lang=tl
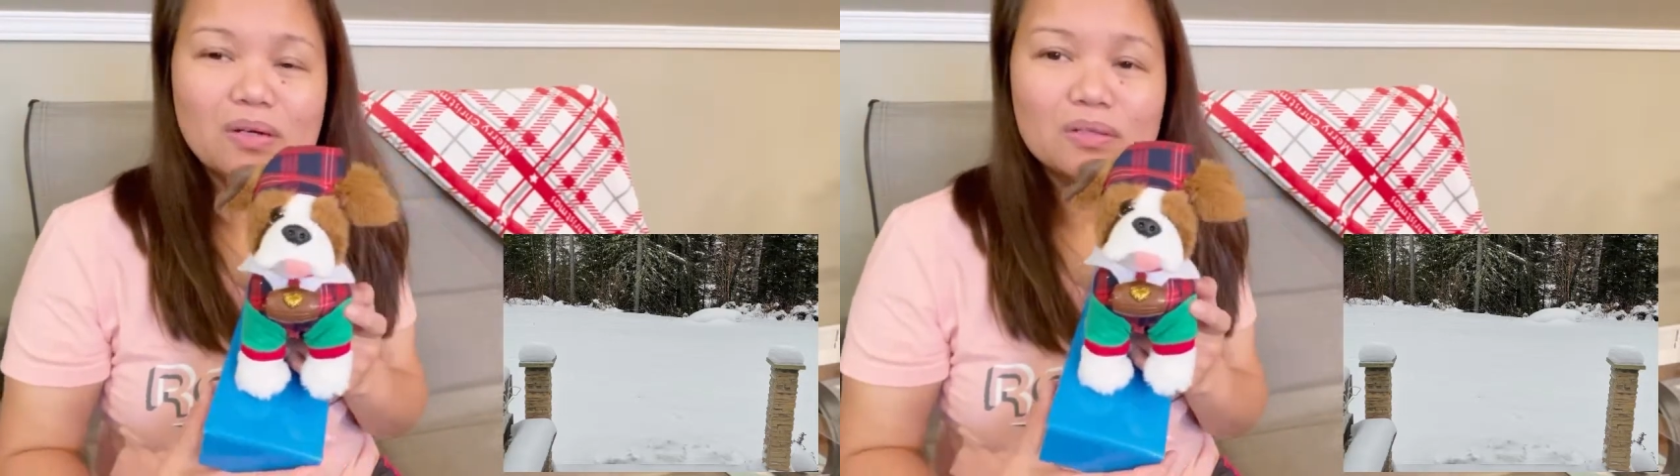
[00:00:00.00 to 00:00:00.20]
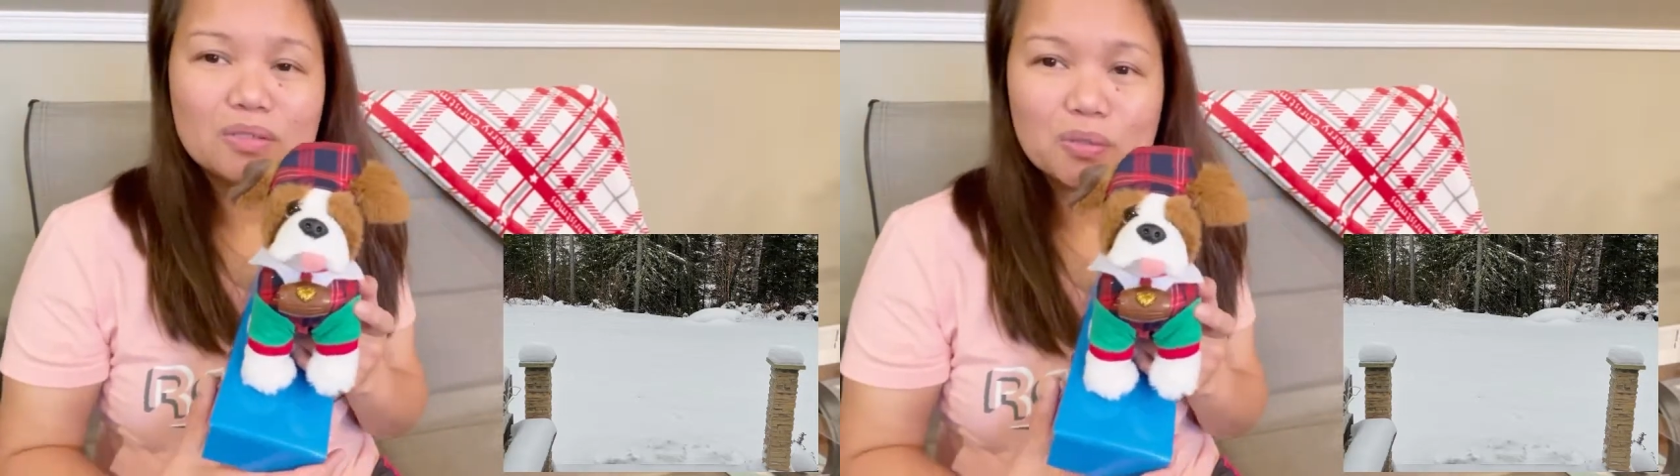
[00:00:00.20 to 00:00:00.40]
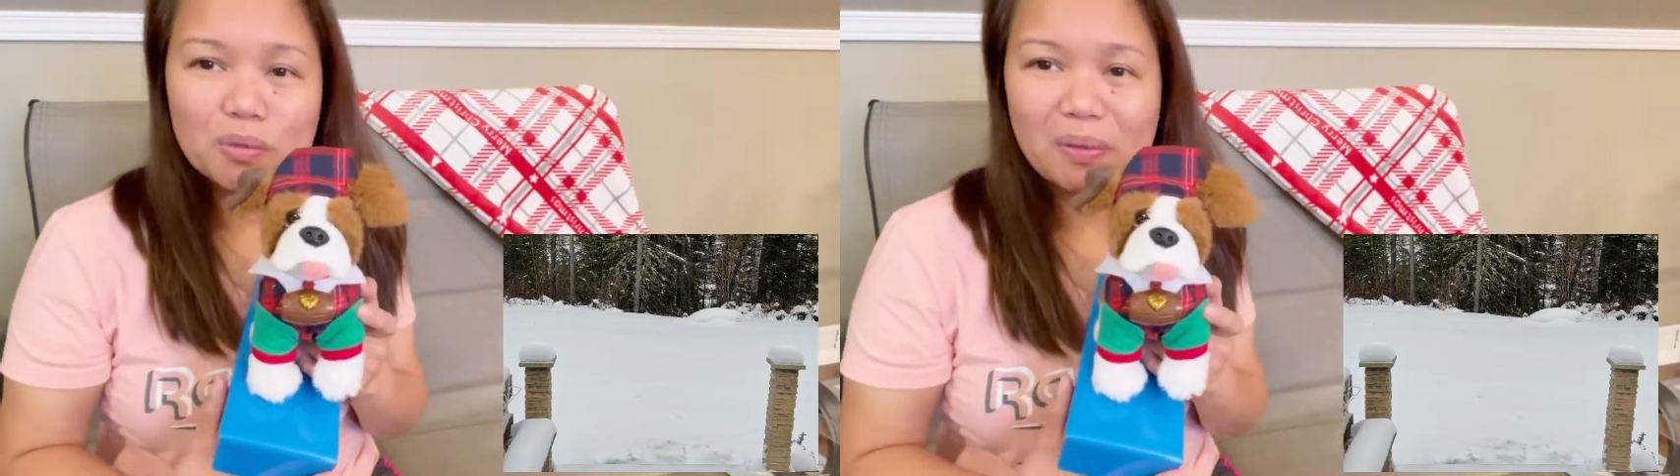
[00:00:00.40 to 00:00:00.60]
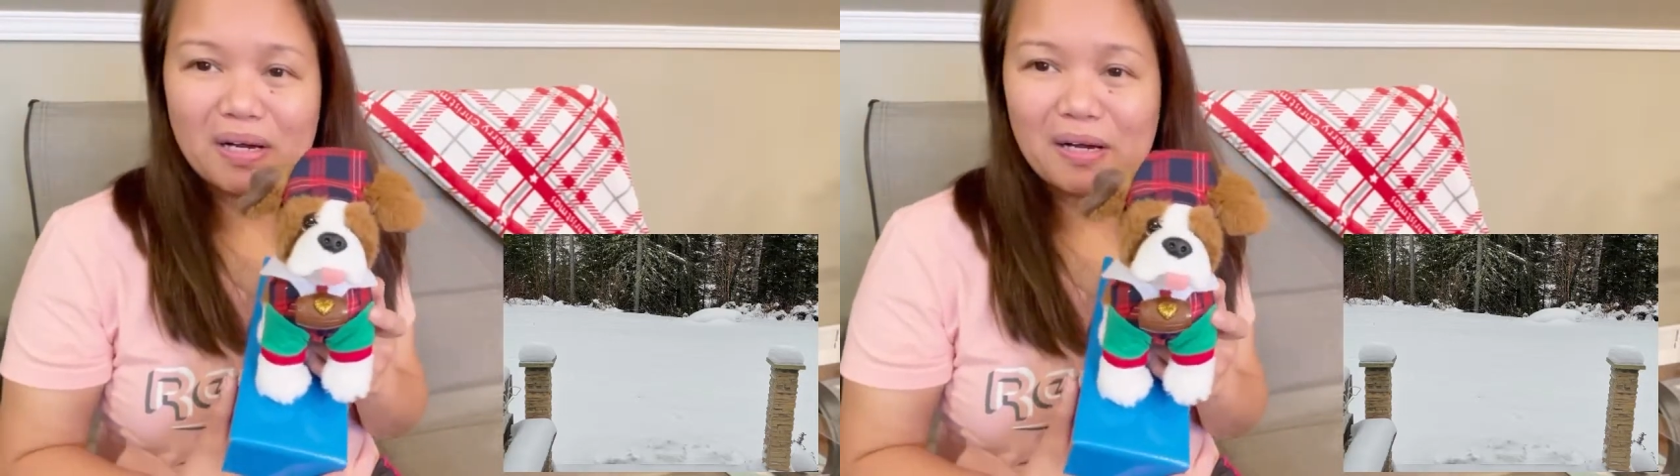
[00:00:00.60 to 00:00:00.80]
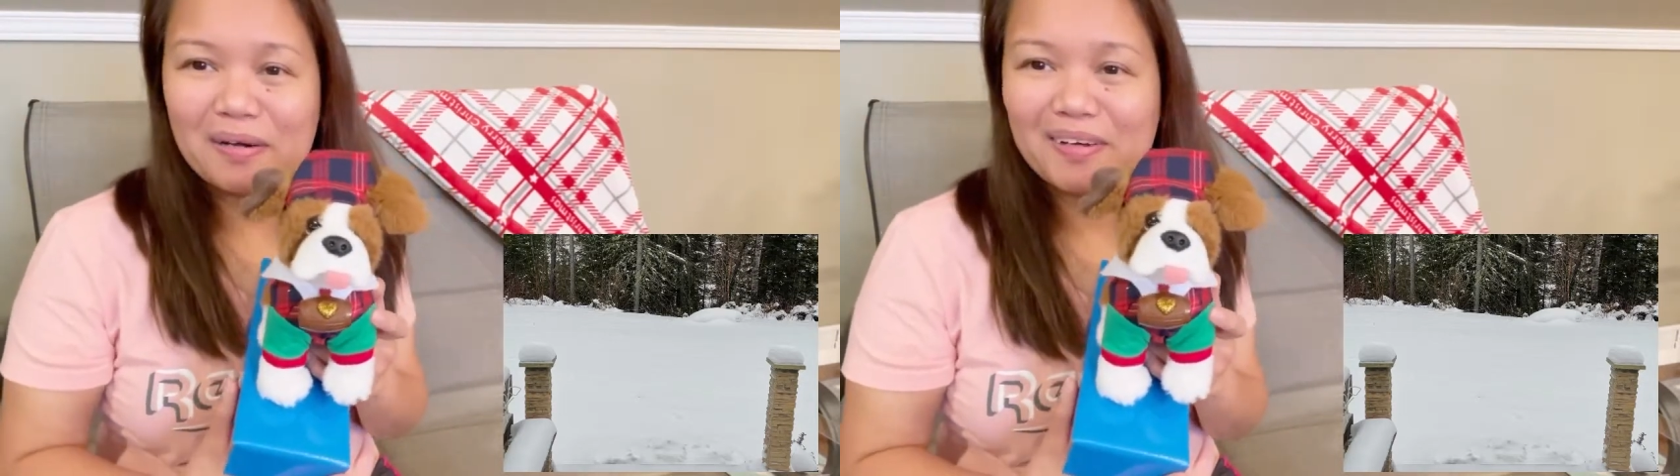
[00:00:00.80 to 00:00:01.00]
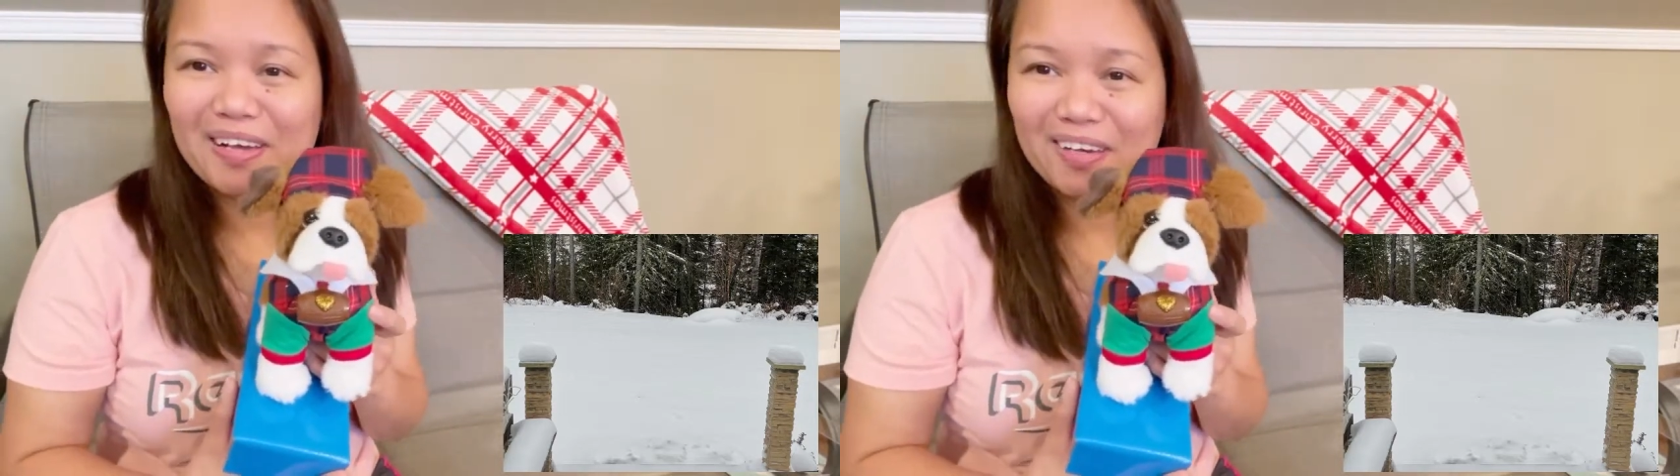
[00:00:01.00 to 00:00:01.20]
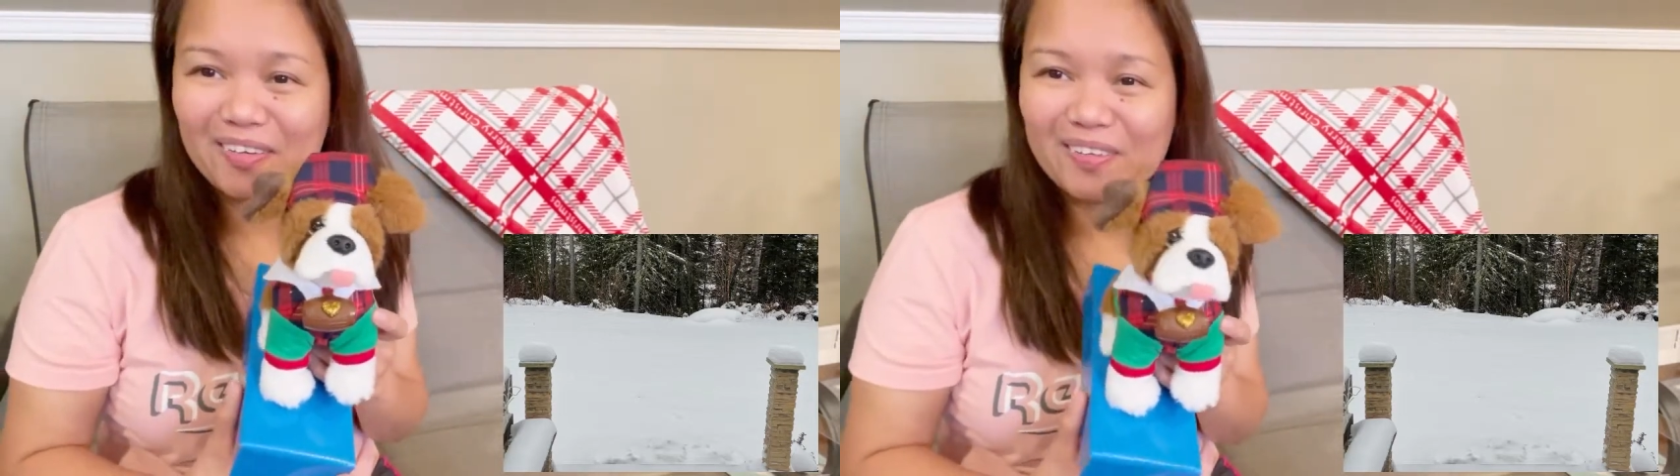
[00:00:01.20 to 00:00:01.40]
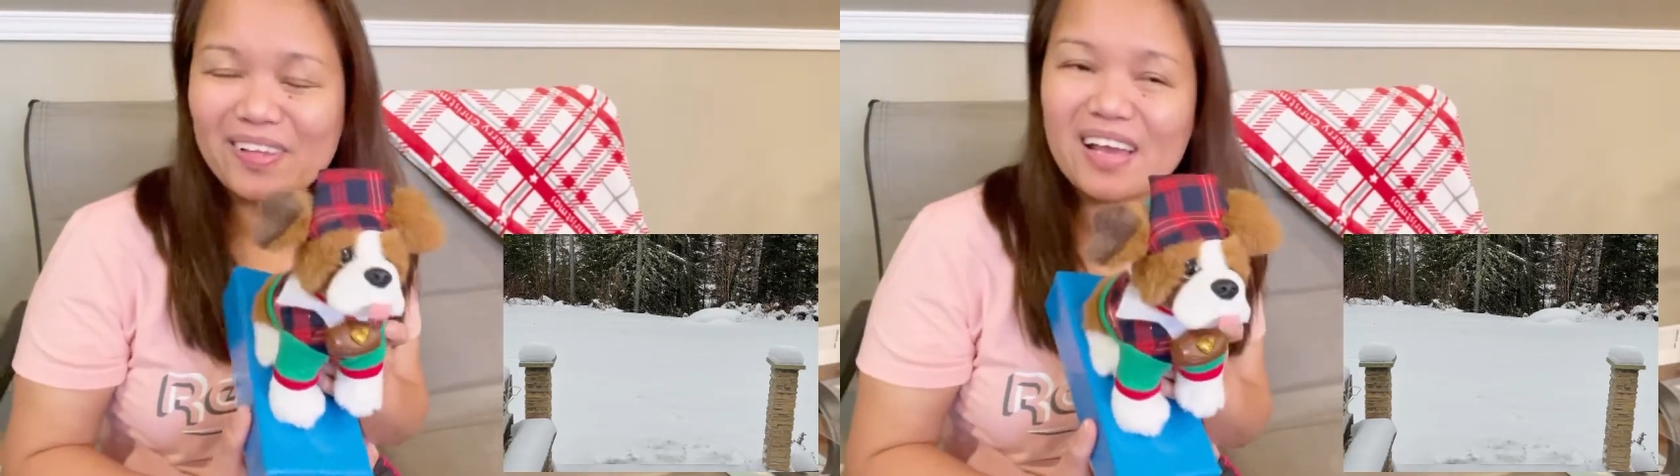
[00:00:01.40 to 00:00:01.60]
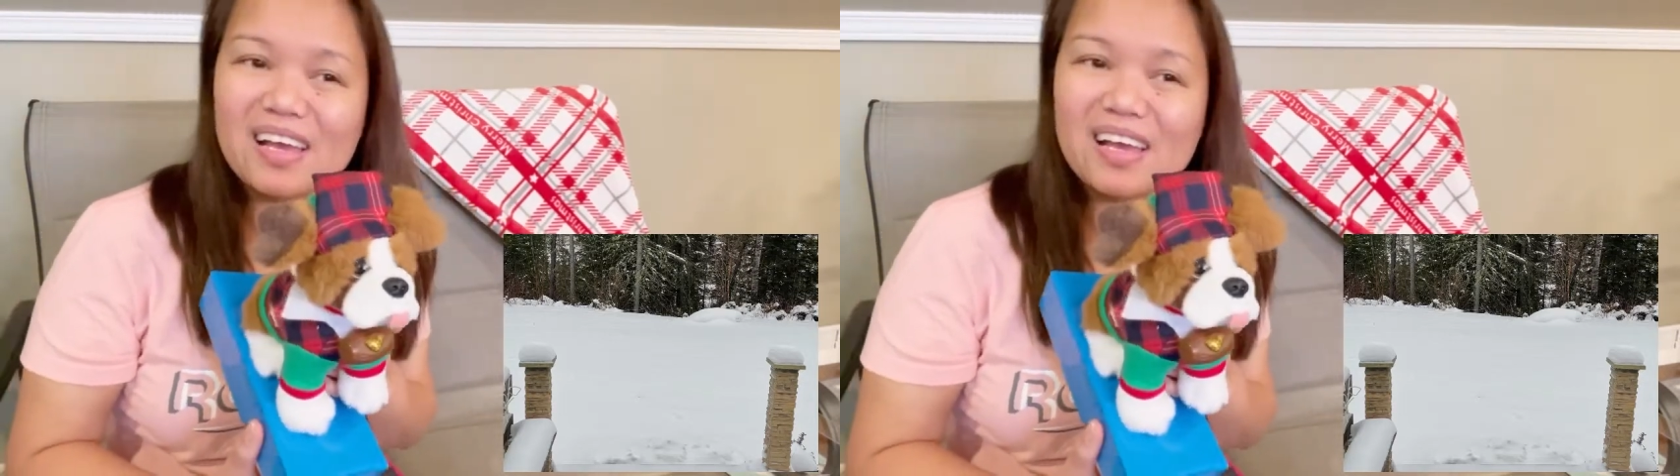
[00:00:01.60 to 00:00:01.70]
So, uh, ganun.